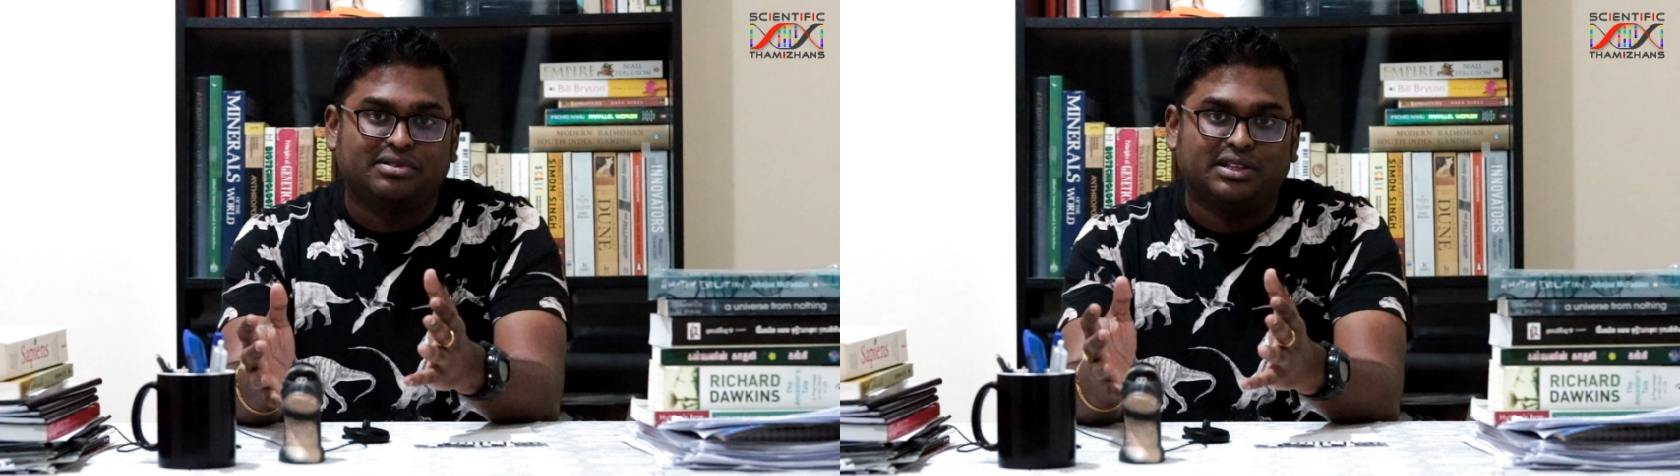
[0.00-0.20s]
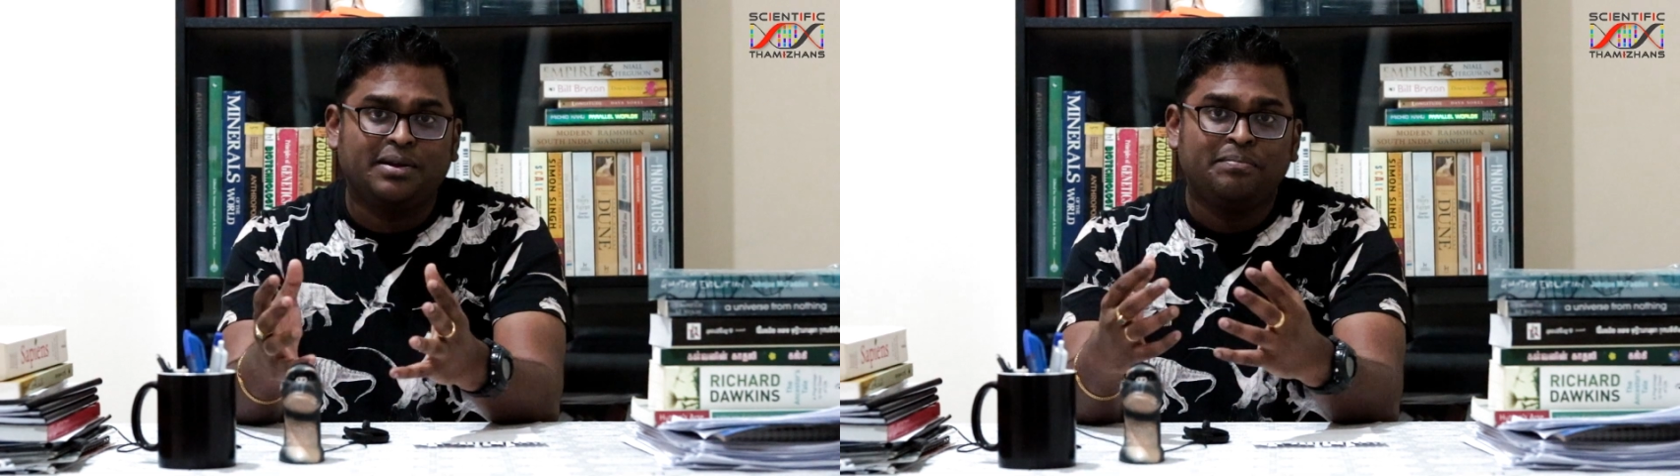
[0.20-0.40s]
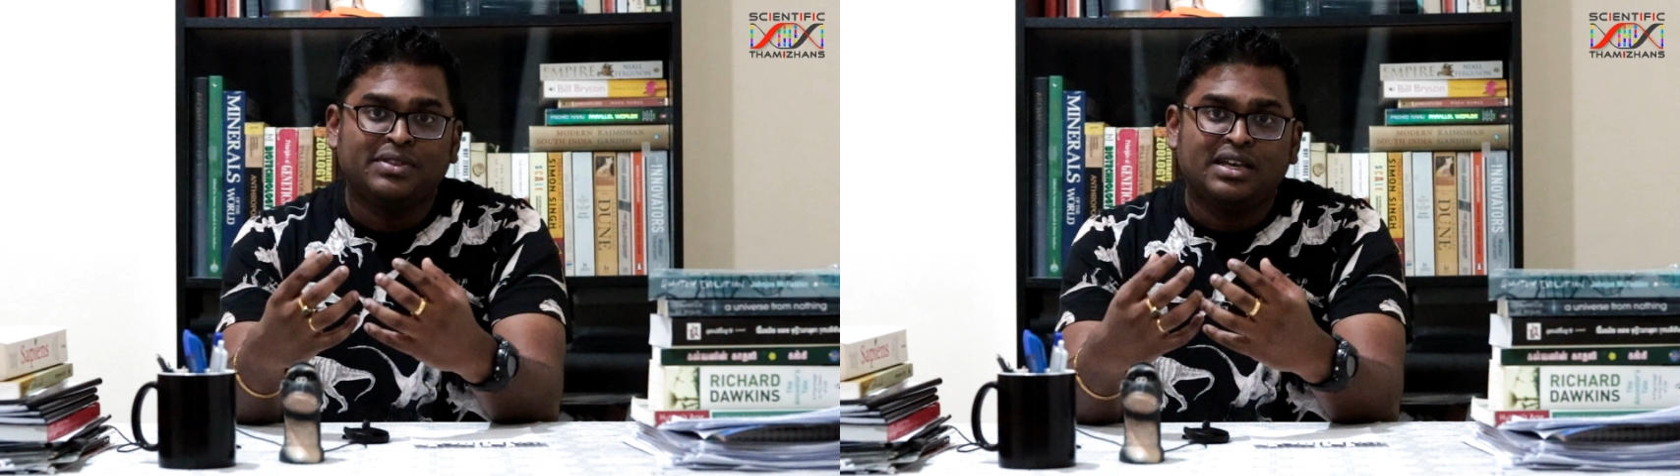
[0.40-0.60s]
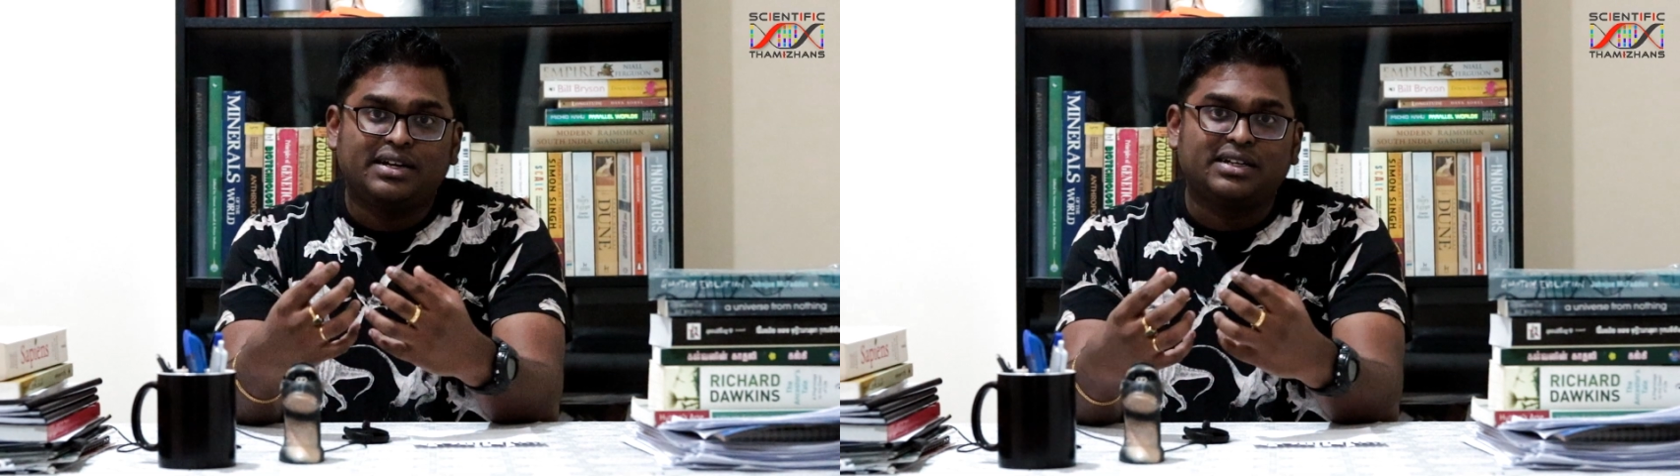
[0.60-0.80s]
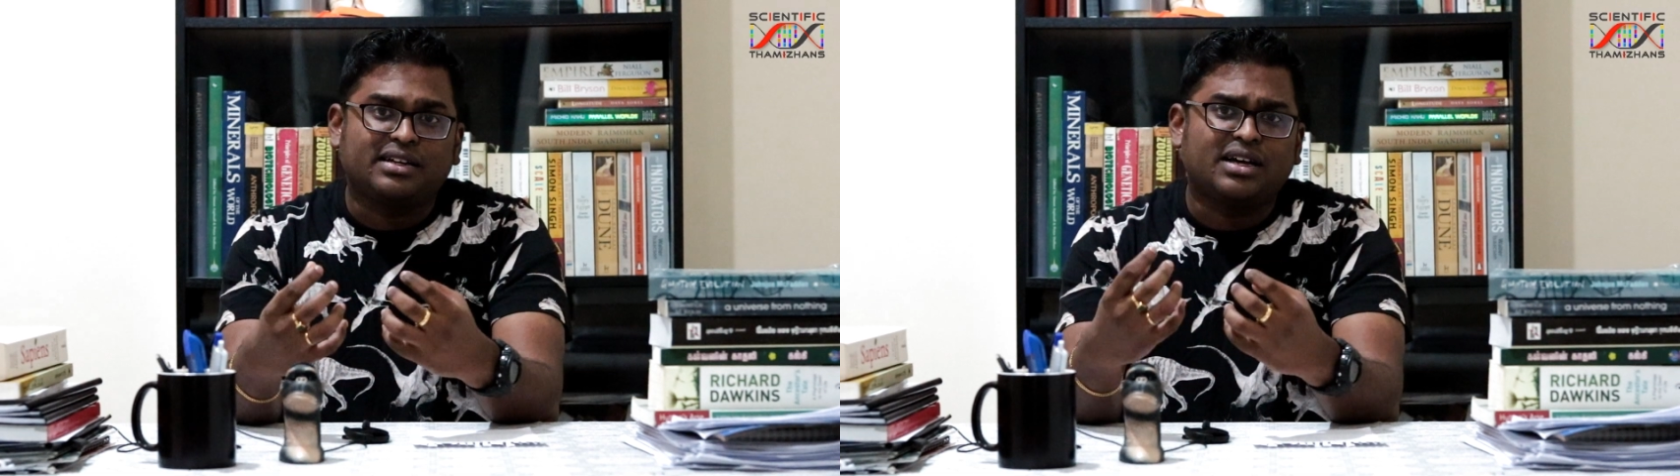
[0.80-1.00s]
வந்து
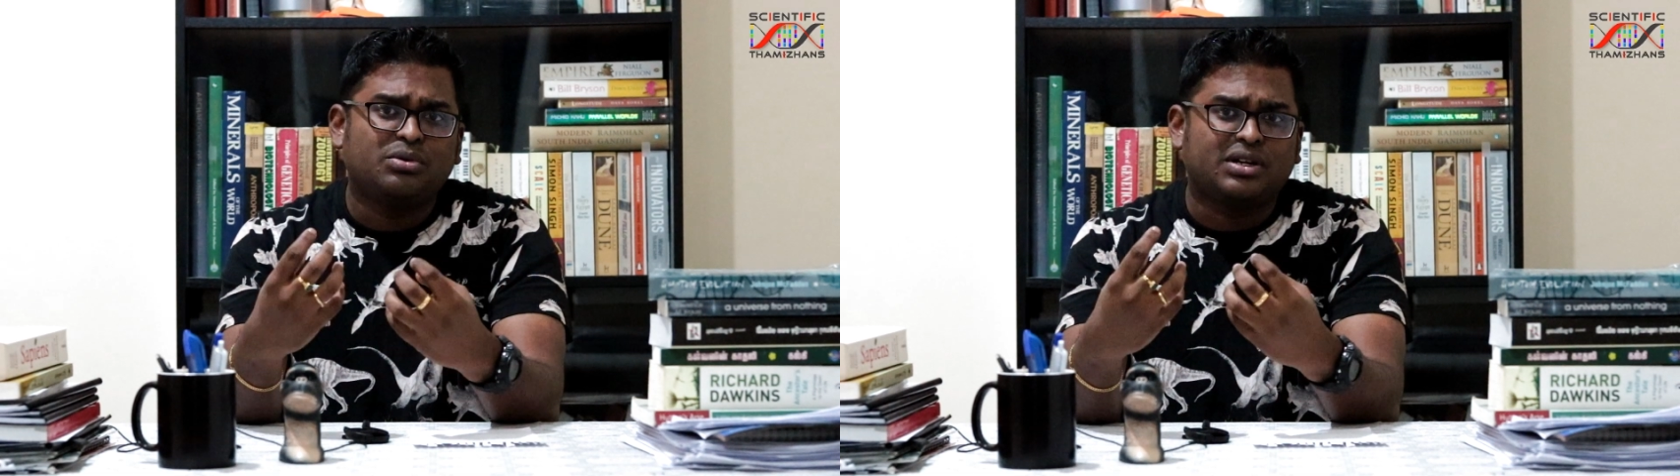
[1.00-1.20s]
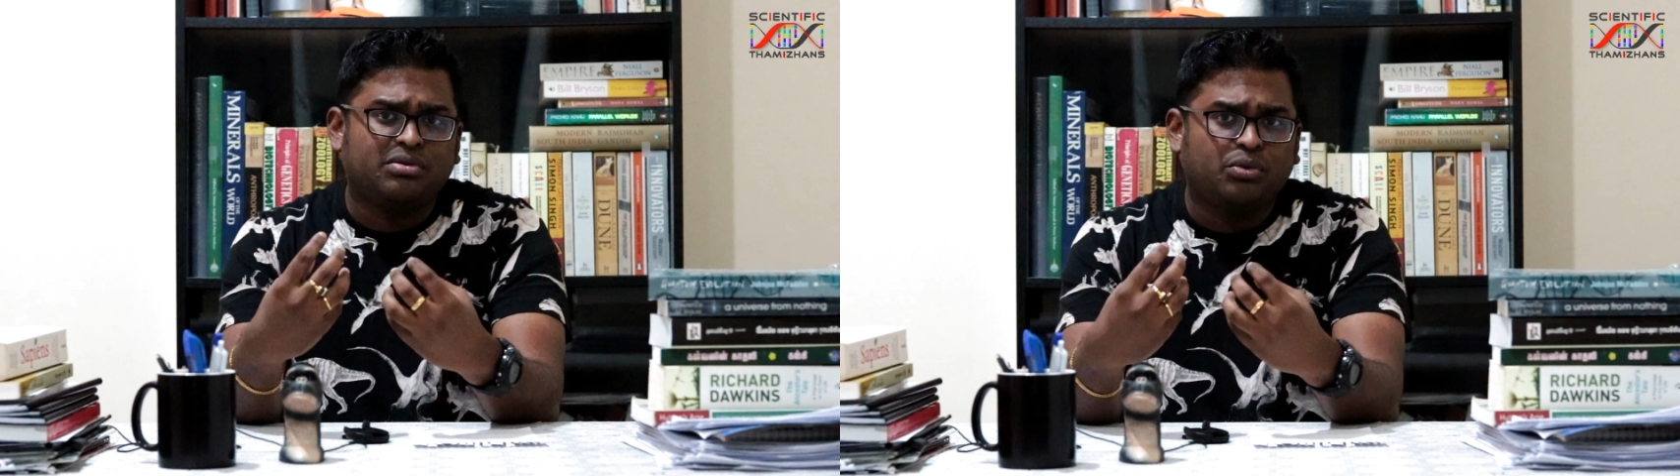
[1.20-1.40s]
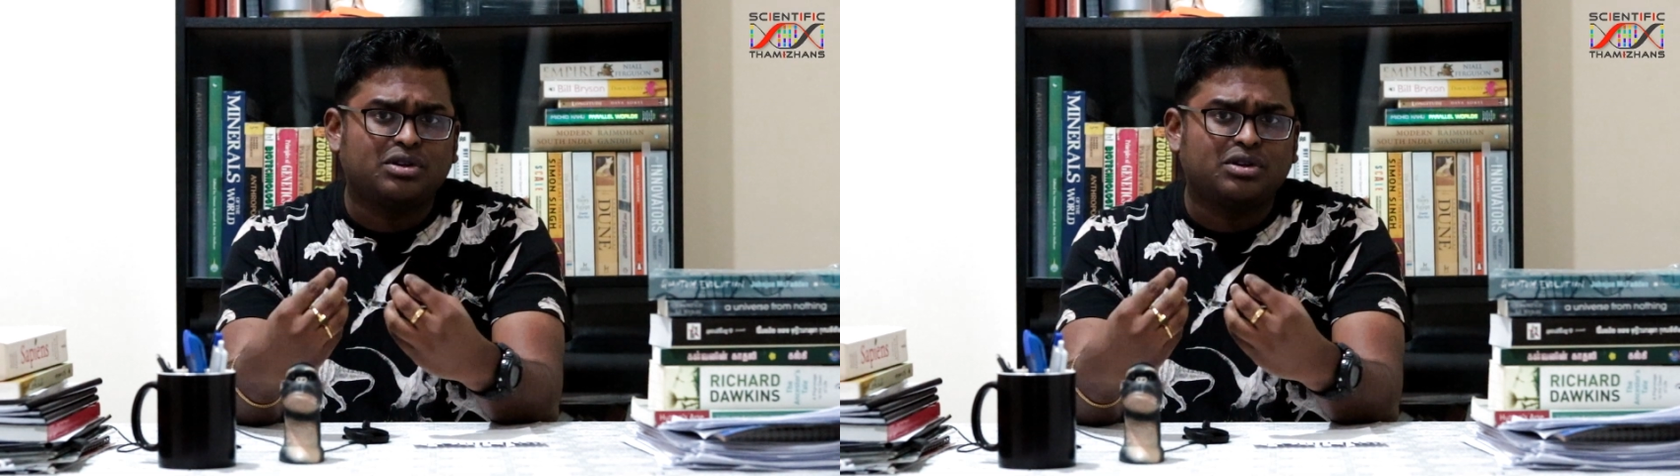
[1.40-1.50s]
கிட்டத்தட்ட ஒரு